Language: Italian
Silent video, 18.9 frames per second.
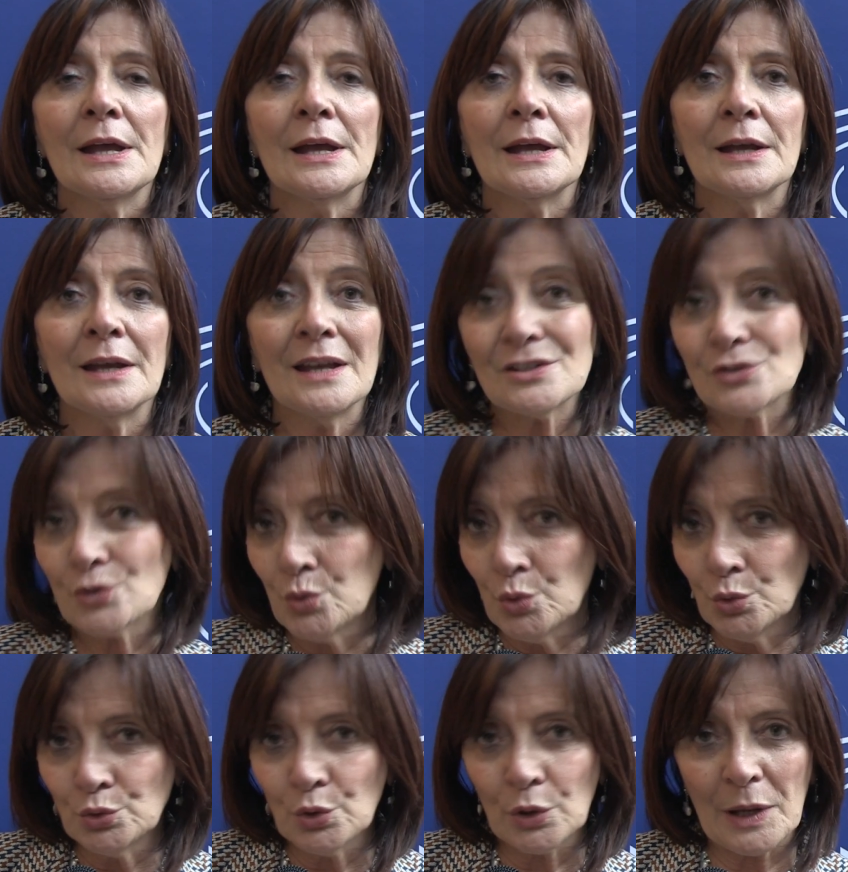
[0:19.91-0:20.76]
Eh,
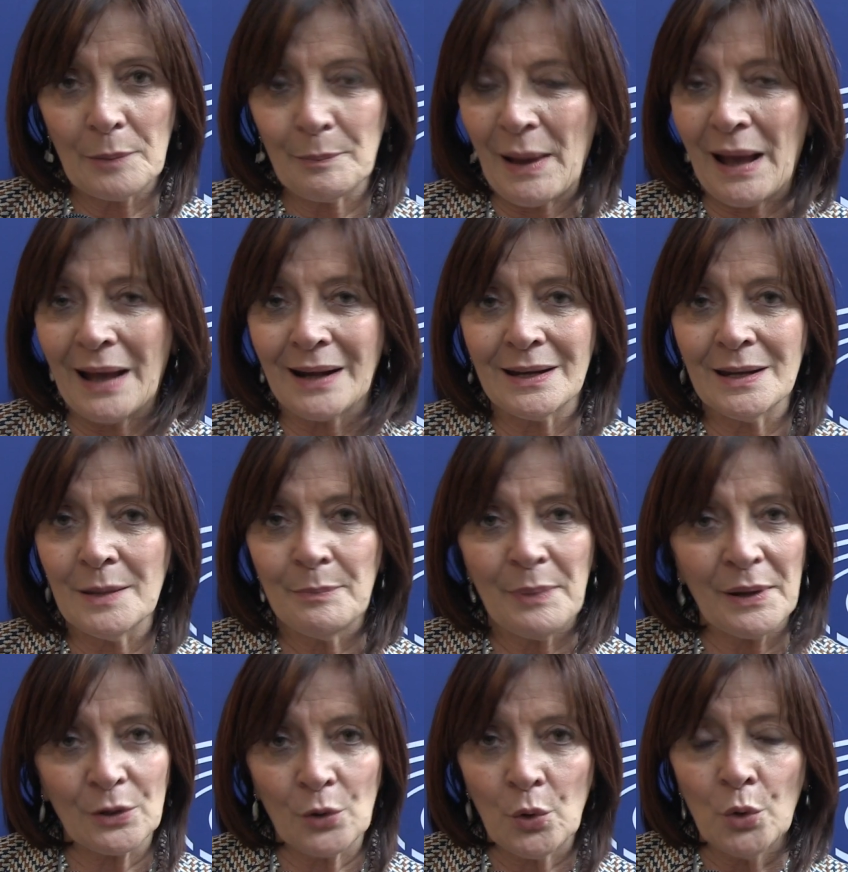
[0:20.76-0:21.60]
escludo che parli
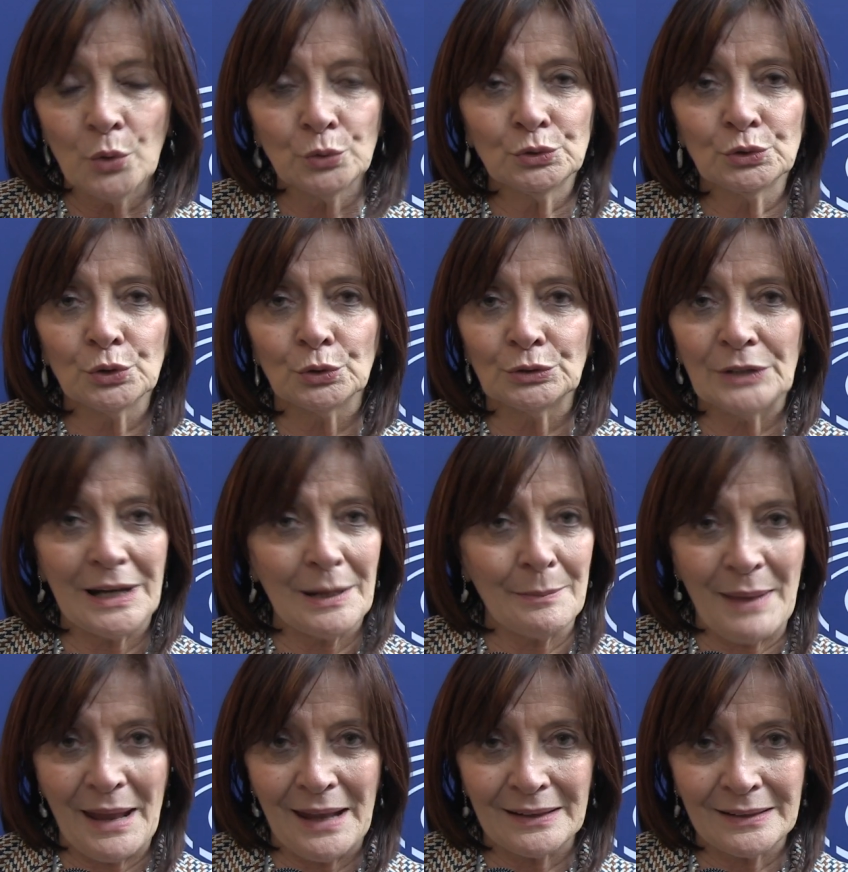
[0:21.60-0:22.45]
per conto
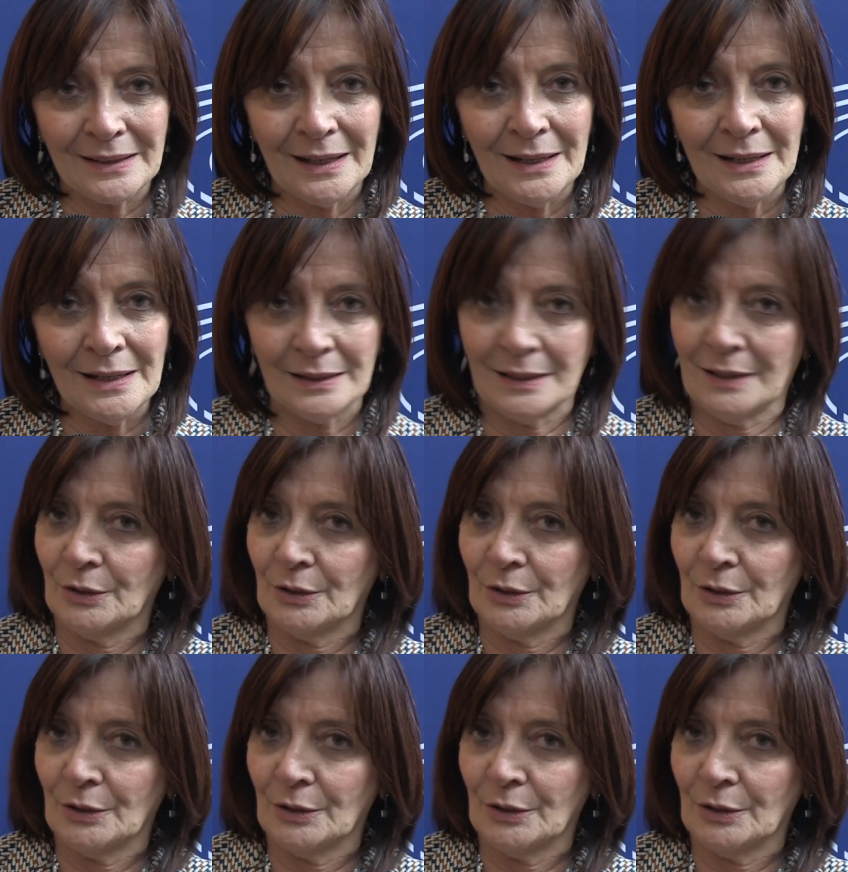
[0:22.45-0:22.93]
della Merkel,